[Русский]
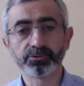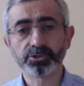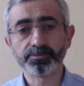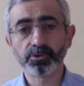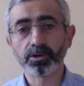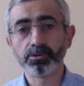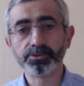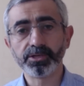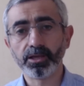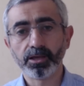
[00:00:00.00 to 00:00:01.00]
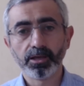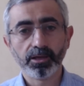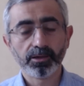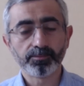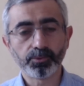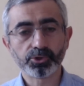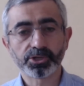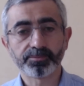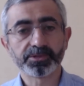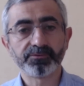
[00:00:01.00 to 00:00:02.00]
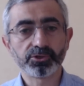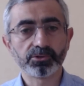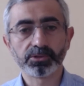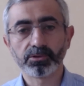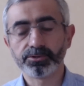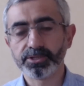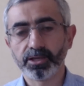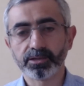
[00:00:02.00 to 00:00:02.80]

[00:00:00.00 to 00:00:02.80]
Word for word: Очень много людей, Божьих, посвященных людей,